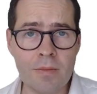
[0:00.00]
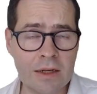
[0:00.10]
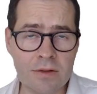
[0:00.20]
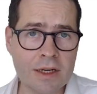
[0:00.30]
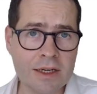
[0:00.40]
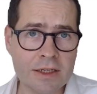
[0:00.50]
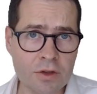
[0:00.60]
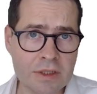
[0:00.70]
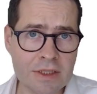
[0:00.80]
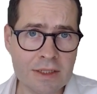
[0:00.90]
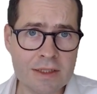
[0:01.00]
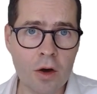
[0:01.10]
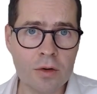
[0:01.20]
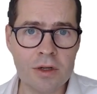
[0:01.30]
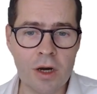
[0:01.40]
Also da kriege ich so einen
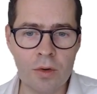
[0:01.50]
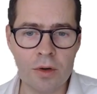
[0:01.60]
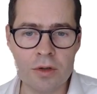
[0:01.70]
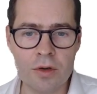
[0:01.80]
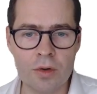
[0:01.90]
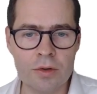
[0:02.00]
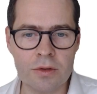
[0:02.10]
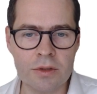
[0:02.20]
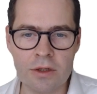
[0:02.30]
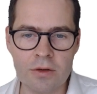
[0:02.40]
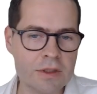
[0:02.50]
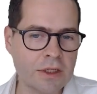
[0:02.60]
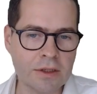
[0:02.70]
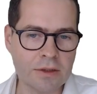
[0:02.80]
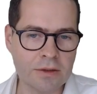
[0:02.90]
Discount-Code äh, und dann kostet
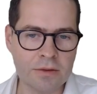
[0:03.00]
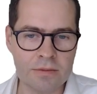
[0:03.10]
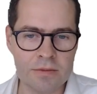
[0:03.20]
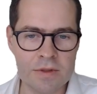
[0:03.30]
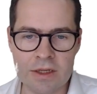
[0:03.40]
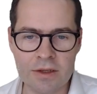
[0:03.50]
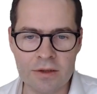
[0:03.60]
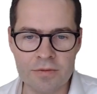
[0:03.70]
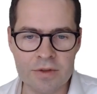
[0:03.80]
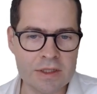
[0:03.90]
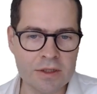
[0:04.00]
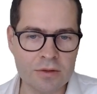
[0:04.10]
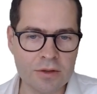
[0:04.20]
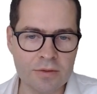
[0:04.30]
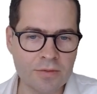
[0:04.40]
die äh,
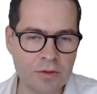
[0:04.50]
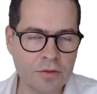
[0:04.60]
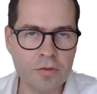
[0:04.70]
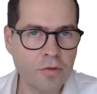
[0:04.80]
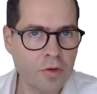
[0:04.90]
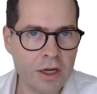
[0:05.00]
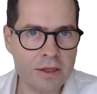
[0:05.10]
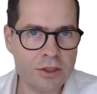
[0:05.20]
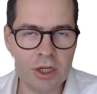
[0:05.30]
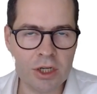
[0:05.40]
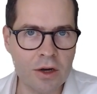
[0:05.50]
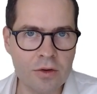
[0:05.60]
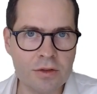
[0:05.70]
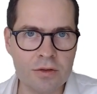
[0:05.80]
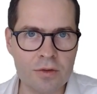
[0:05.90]
Zertifizierung irgendwie nur 500 anstatt
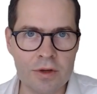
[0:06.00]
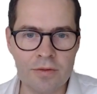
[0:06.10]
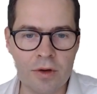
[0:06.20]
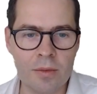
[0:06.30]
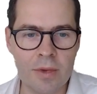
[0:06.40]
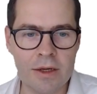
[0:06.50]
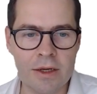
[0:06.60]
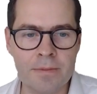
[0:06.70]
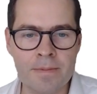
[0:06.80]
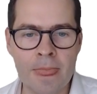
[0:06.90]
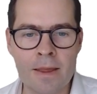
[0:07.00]
1000 oder wie auch immer, ja.